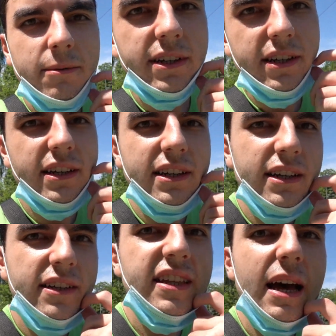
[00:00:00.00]

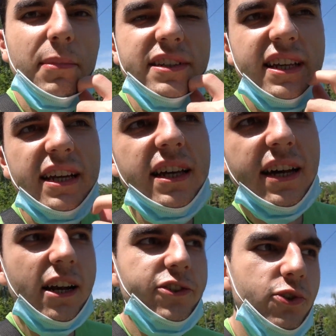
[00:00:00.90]
э, да, маска это
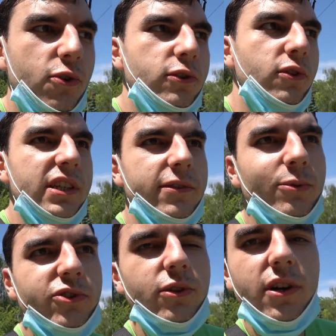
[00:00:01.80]
хорошо, но дело в
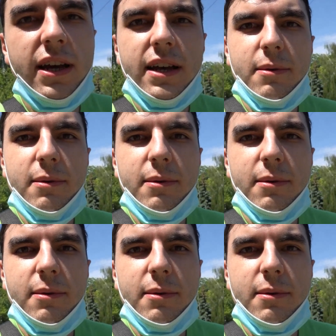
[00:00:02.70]
том, что